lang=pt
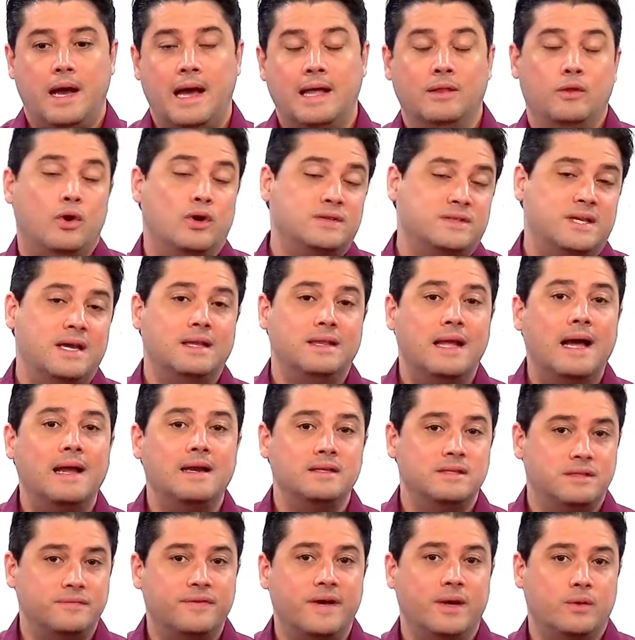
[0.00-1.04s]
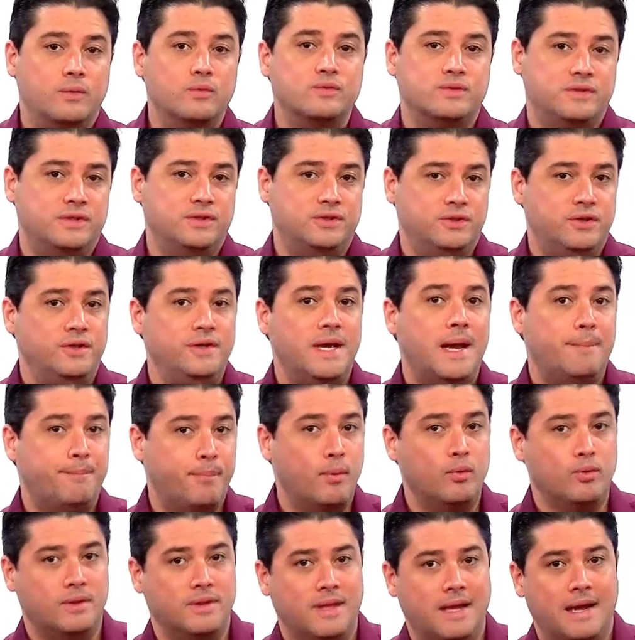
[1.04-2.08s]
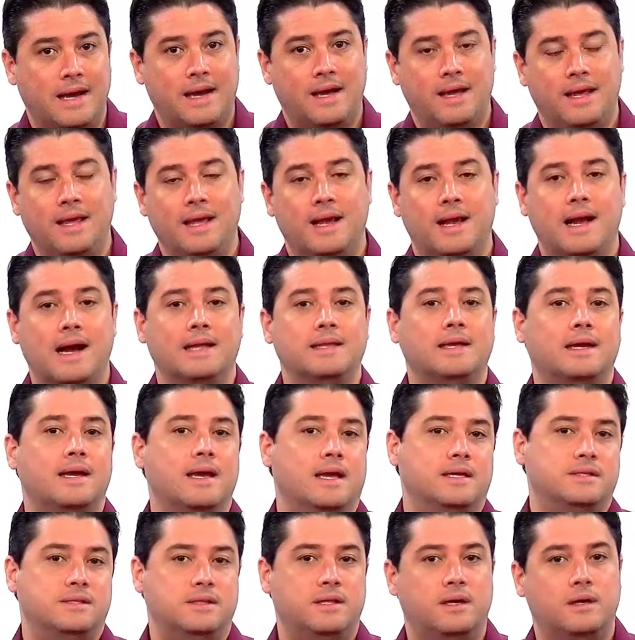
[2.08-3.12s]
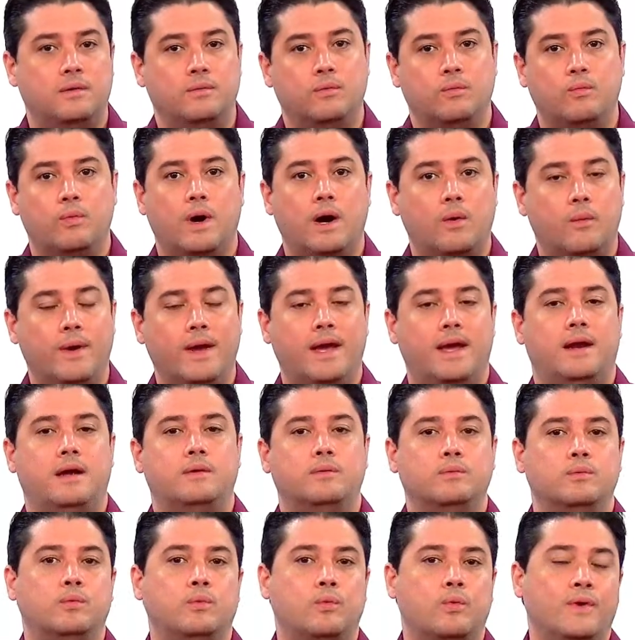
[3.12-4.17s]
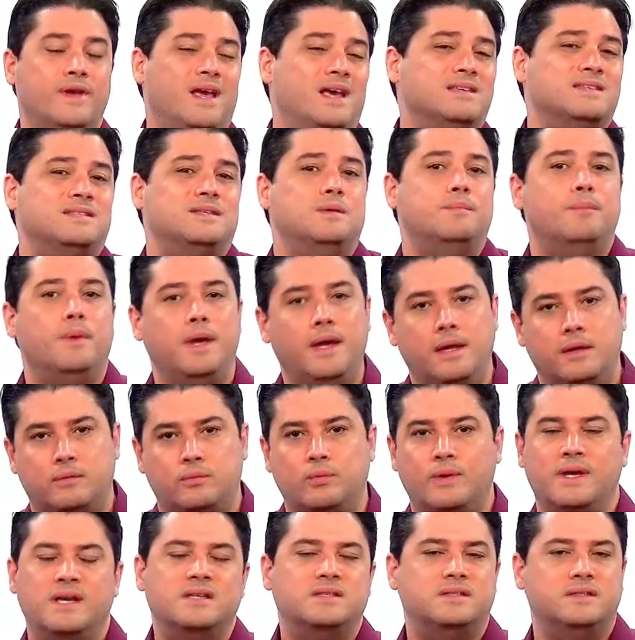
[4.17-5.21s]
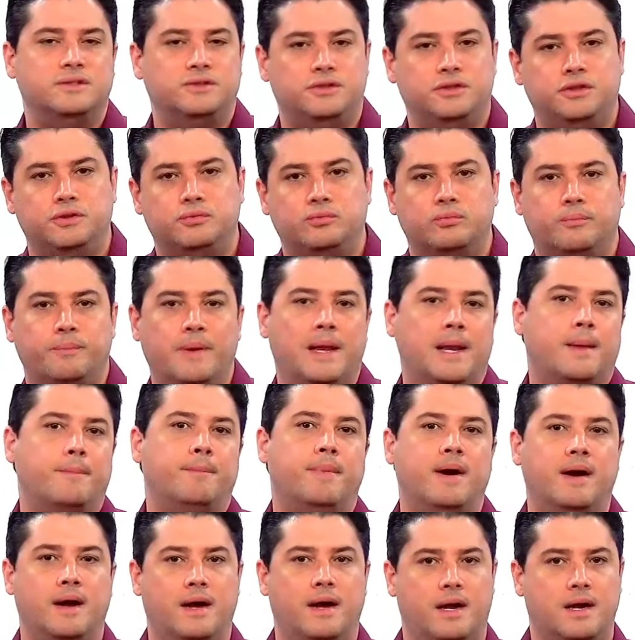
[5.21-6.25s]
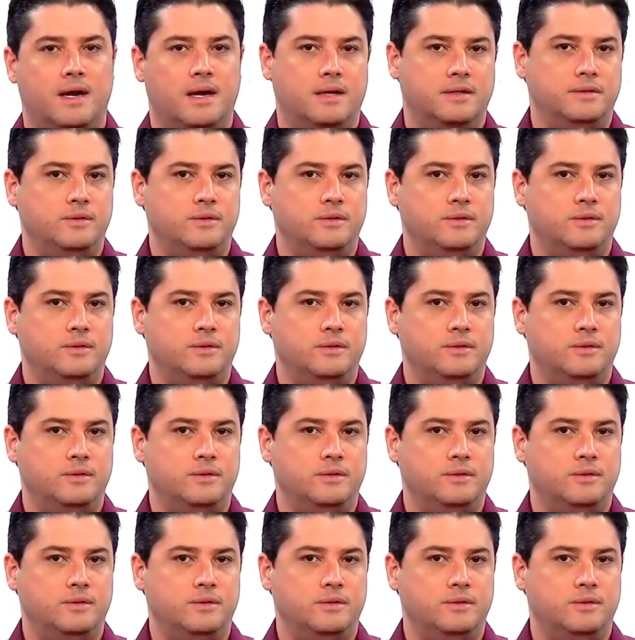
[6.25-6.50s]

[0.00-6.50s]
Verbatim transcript: a nossa análise vai consistir em apontar em cada questão qual era o conhecimento exigido pela banca.